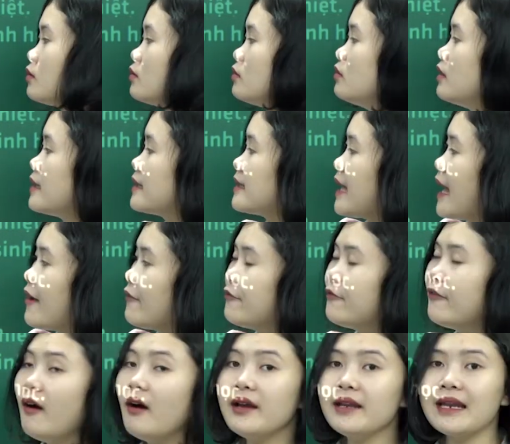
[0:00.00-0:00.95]
người ta
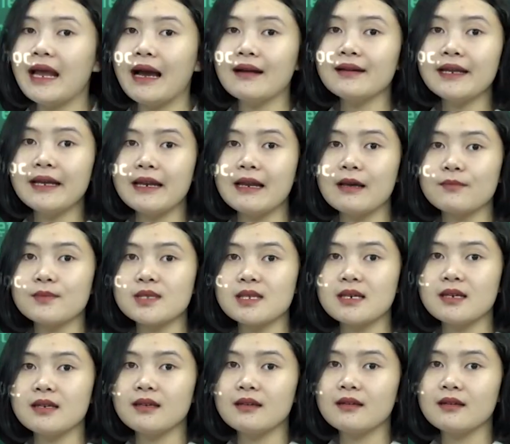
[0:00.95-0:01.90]
phơi nắng để làm
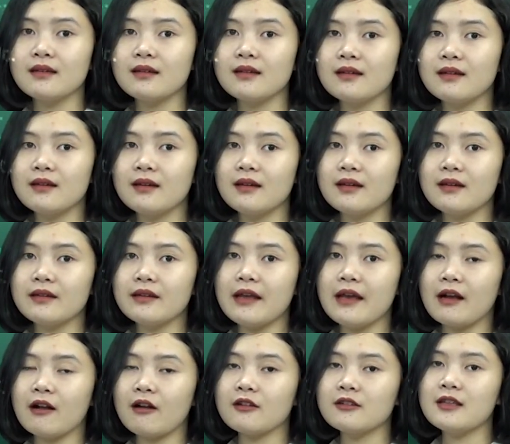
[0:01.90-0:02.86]
gì?
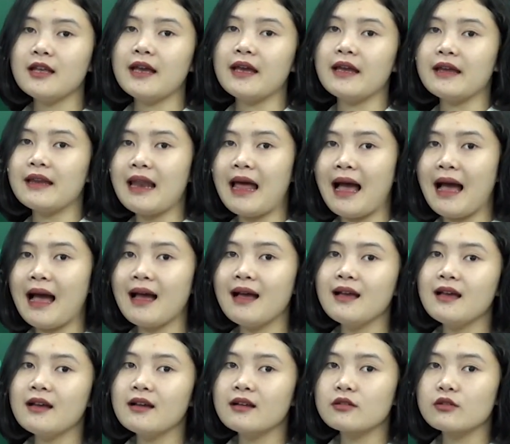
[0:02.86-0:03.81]
Để có thể là
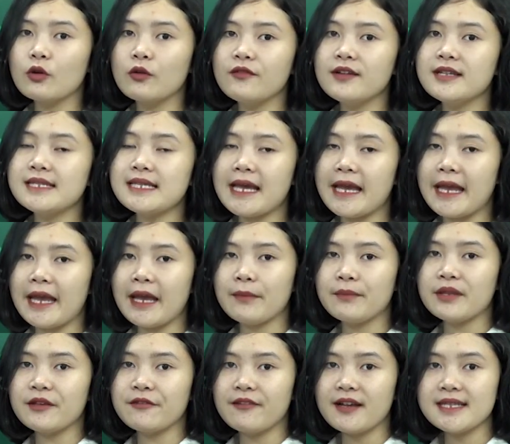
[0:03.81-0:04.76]
đối với trẻ
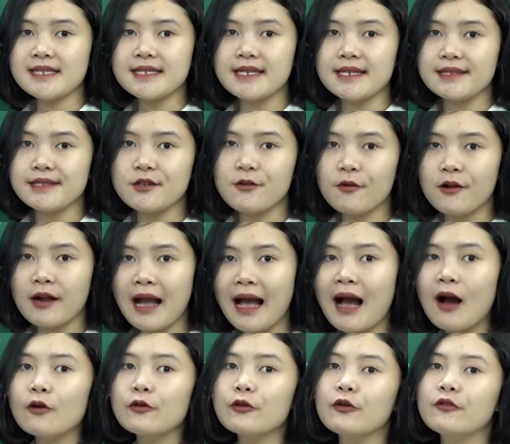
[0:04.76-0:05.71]
em thì phát triển chiều cao,